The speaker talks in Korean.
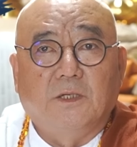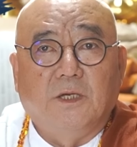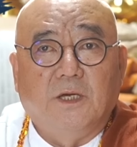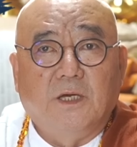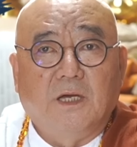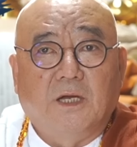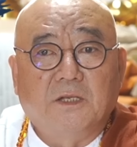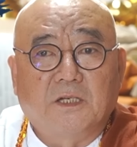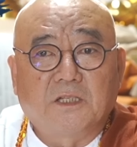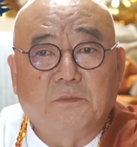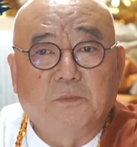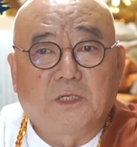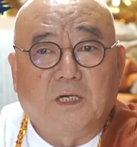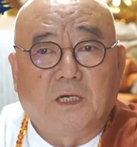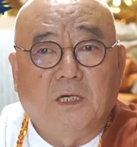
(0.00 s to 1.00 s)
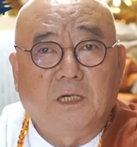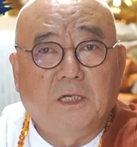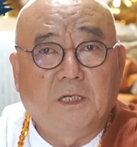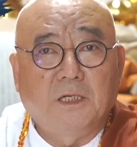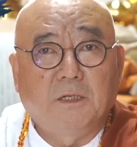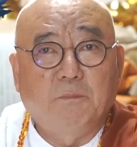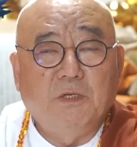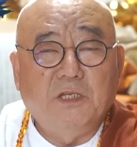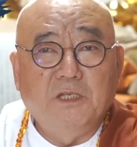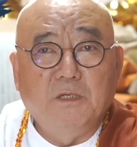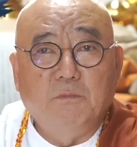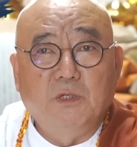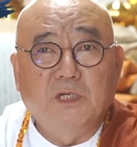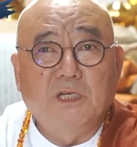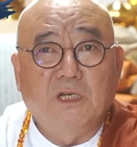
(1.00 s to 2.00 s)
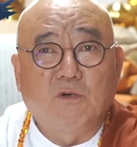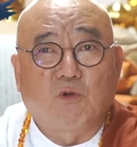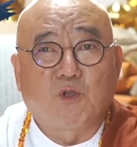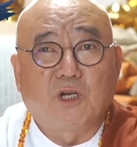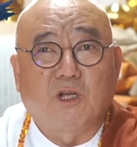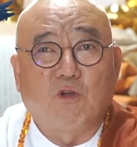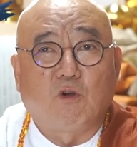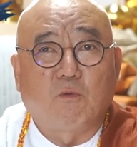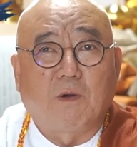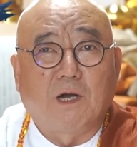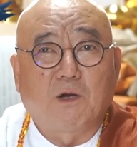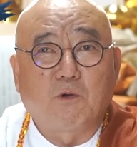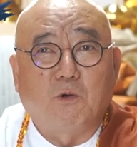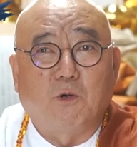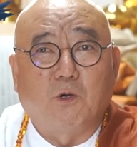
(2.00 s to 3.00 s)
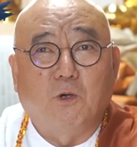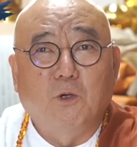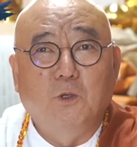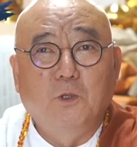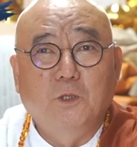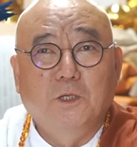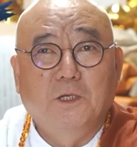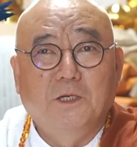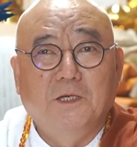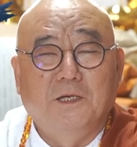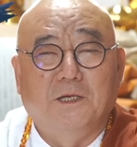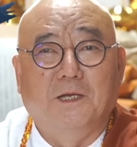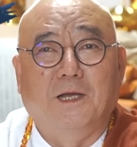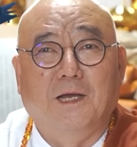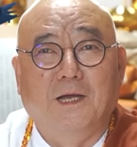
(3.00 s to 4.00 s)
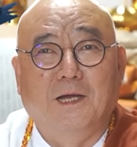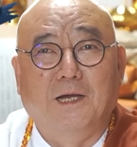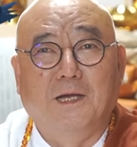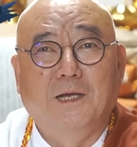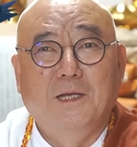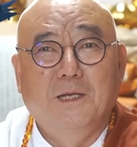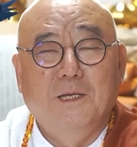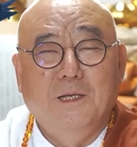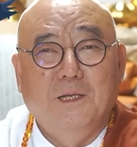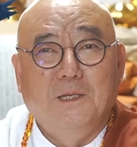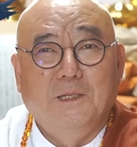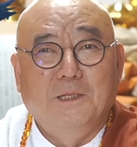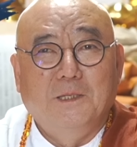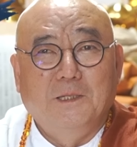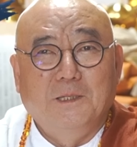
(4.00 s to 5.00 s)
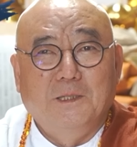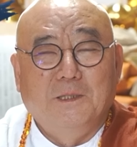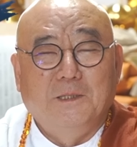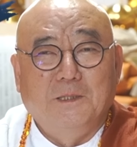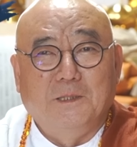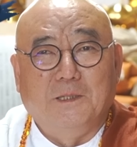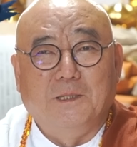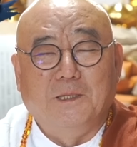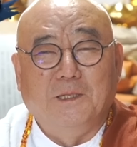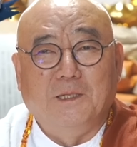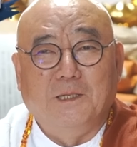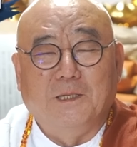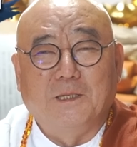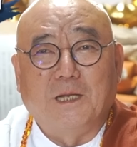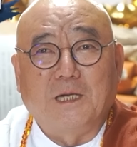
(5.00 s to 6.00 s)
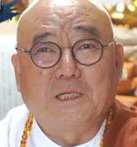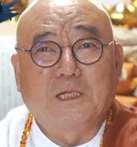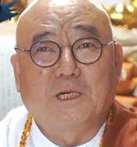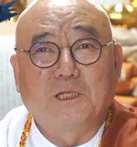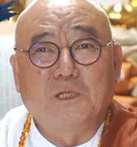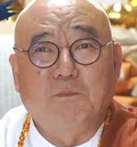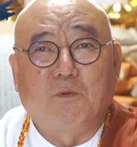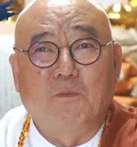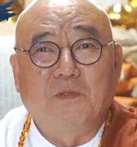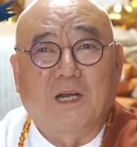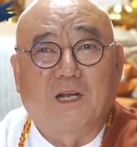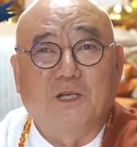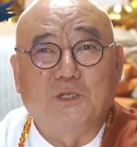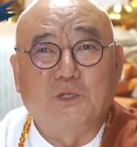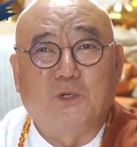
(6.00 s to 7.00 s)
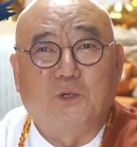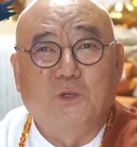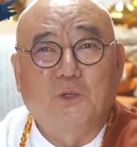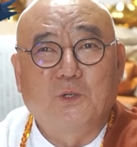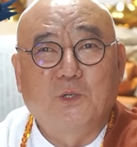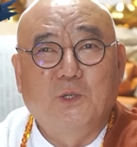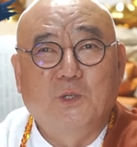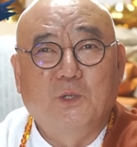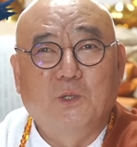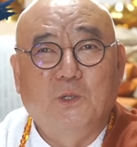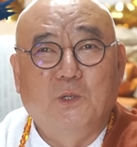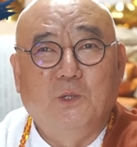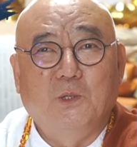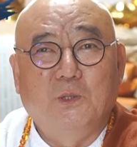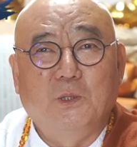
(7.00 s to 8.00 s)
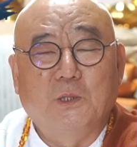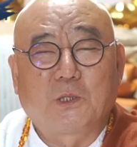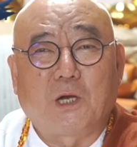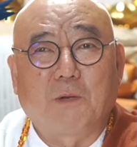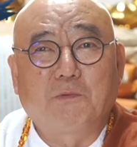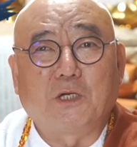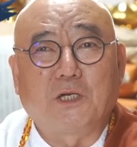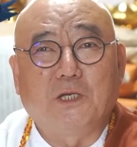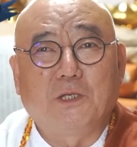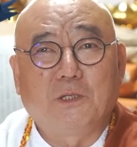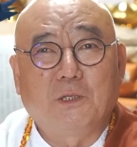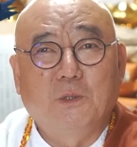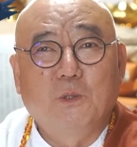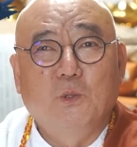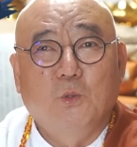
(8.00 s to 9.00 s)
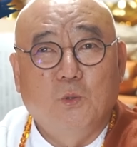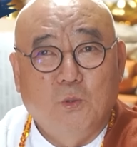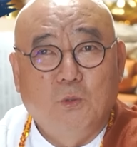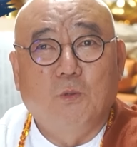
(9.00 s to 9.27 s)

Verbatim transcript: 예, 안녕하십니까. PD님 예. 먼 길을 오느라 욕받았고. 아닙니다. 네, 예, 그럴 수 있어서 반갑습니다. 예, 날씨가 지금 봄날 같죠? 어 그러니까요. 예, 오늘... 갑자기, 예.